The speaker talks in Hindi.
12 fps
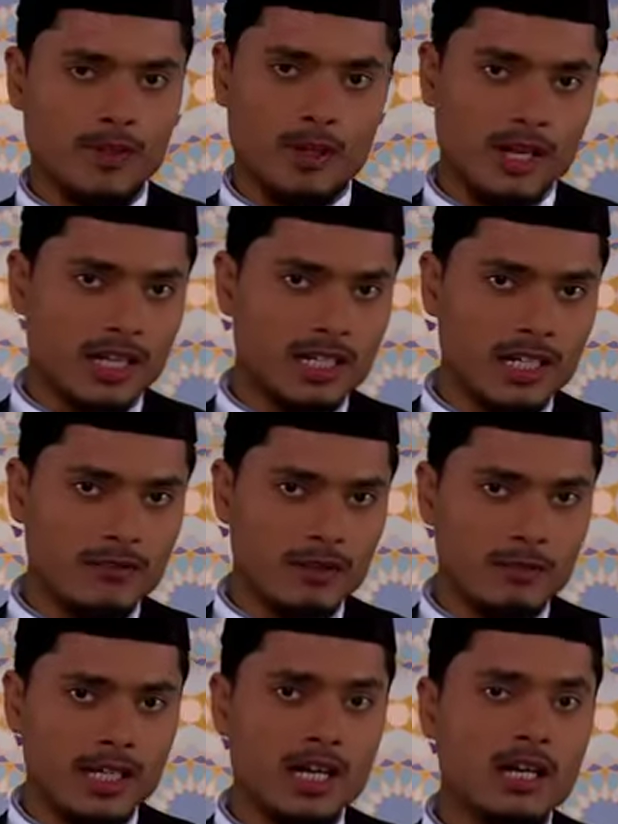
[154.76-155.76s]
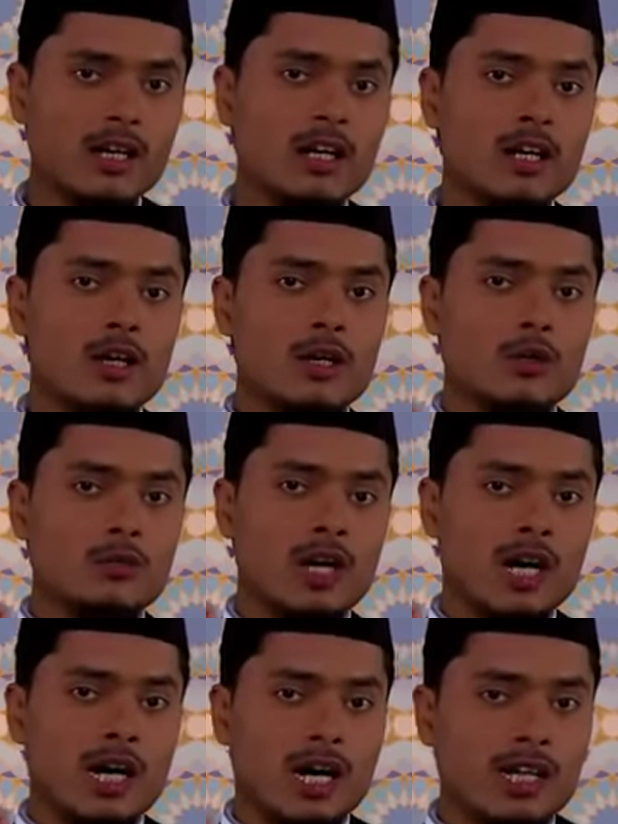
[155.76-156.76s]
और आगे क्या फरमाया व
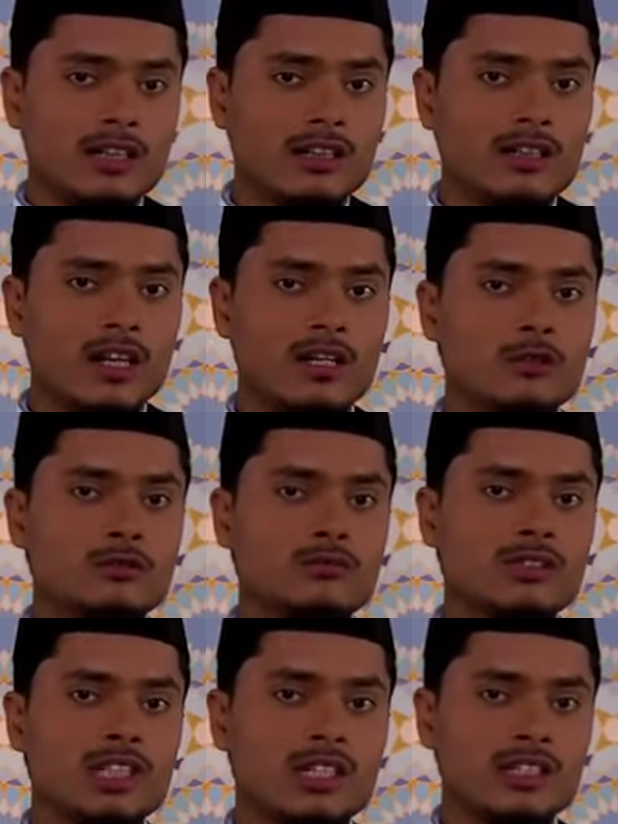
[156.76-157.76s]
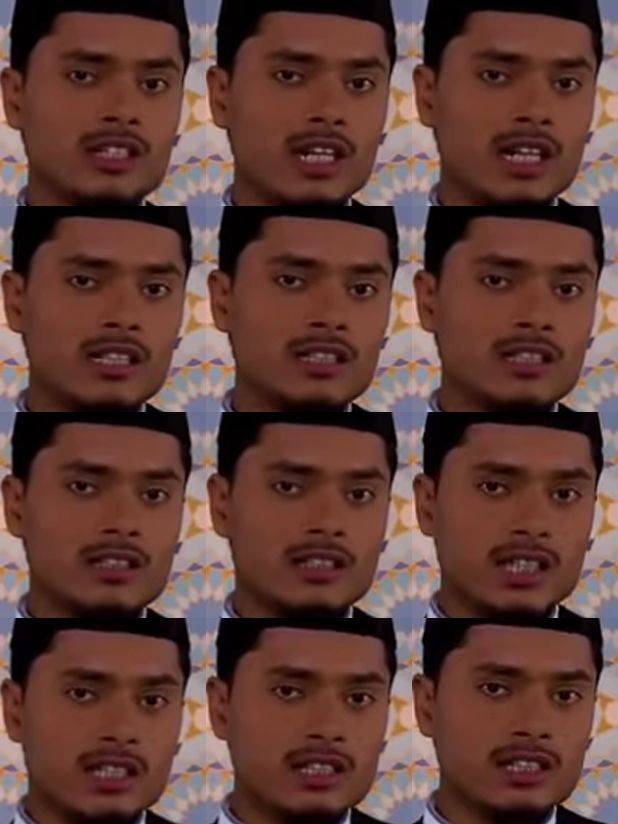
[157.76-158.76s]
आदम जन्नातिन
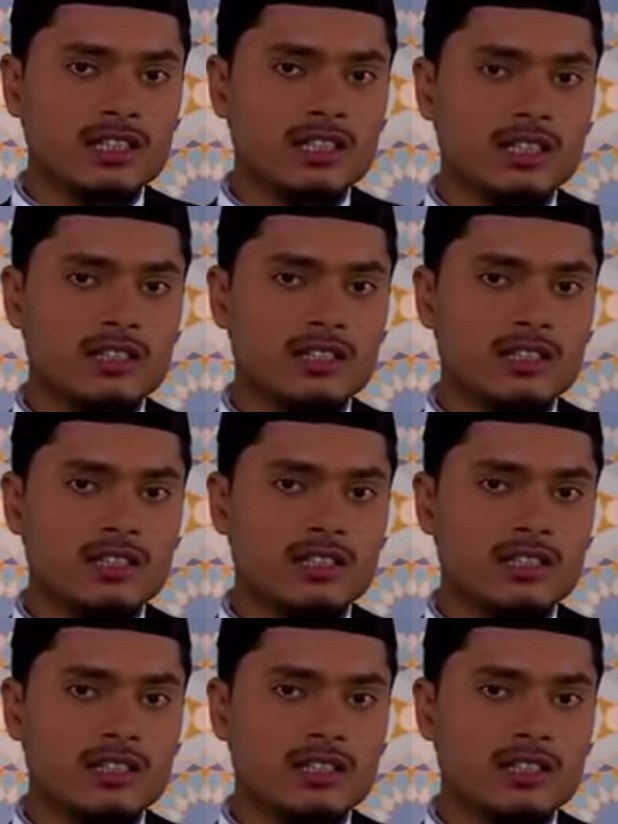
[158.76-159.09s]
तजरी